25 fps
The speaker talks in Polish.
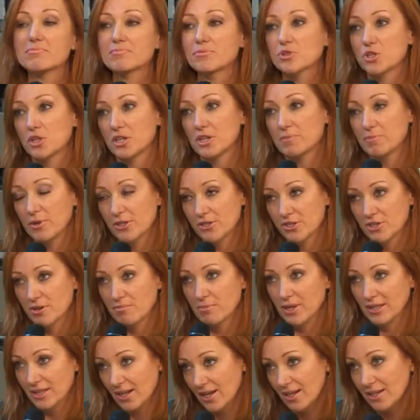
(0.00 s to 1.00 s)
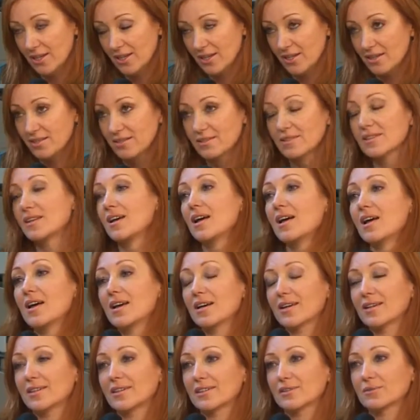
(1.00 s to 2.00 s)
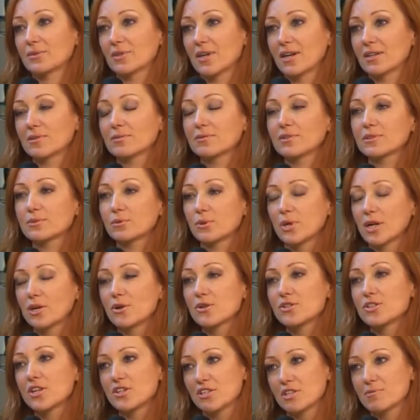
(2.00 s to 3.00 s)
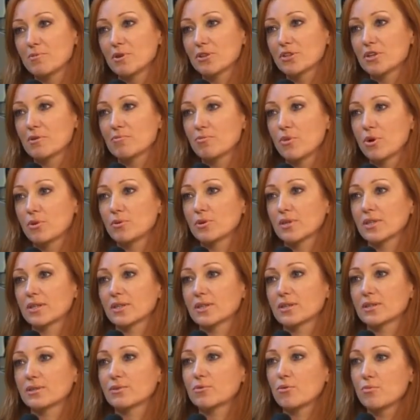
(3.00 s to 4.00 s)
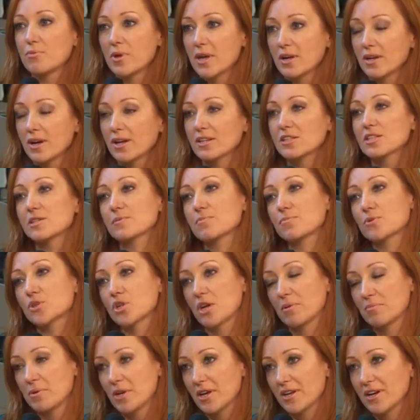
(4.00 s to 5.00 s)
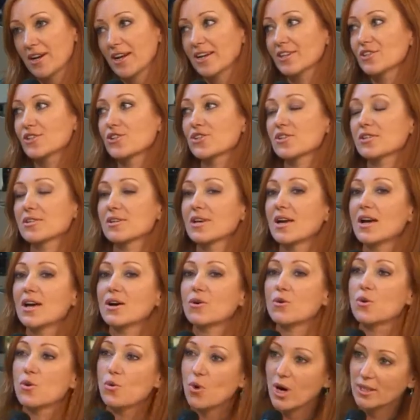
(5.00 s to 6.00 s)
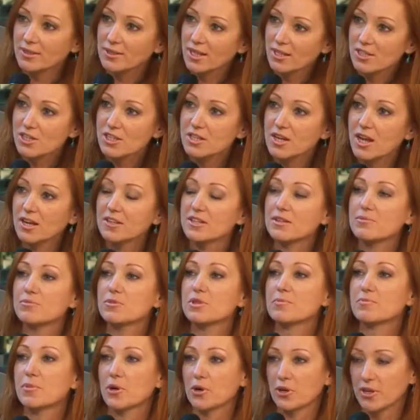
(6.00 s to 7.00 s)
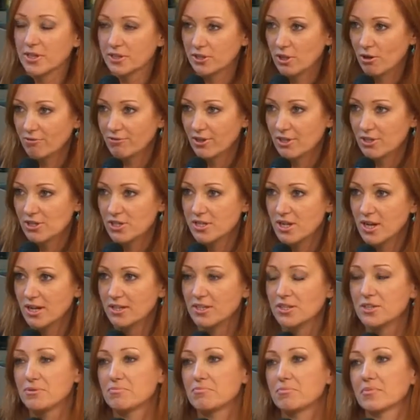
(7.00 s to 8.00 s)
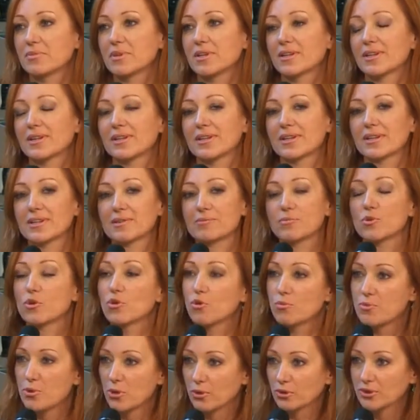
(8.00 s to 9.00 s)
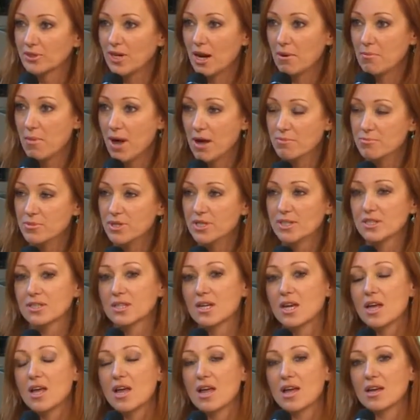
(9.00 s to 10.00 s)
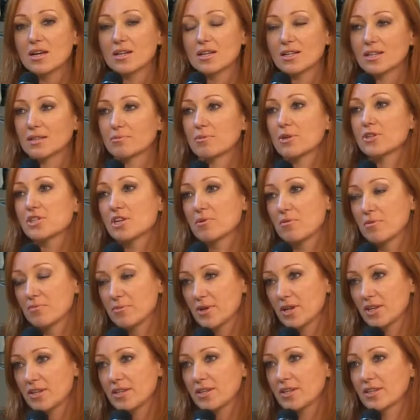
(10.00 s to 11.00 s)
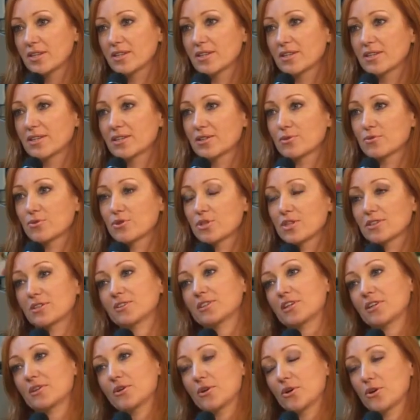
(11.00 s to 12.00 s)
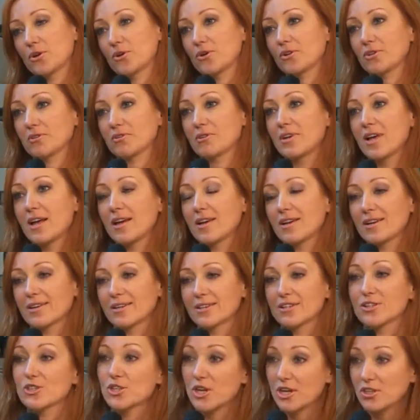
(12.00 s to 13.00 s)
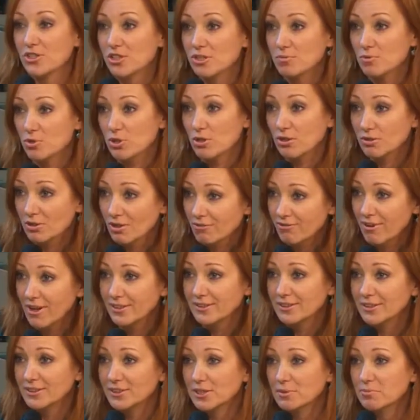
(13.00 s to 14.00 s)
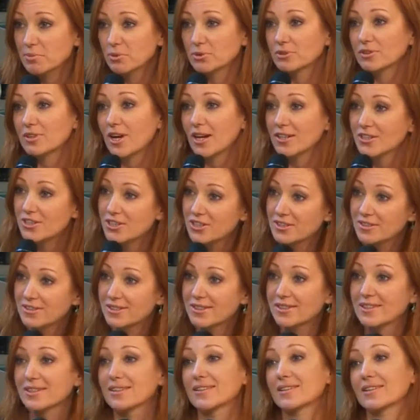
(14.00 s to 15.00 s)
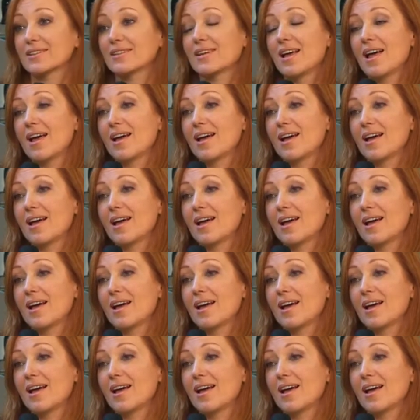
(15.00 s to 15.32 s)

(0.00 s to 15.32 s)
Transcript: czyli będzie manekin, E, którego dzieci będą mogły ubierać, przebierać, układać na nim i projektować na nim e, ubiór dla mamy. E, będziemy mieli różne do tego rzeczy przygotowane, typu tkaniny,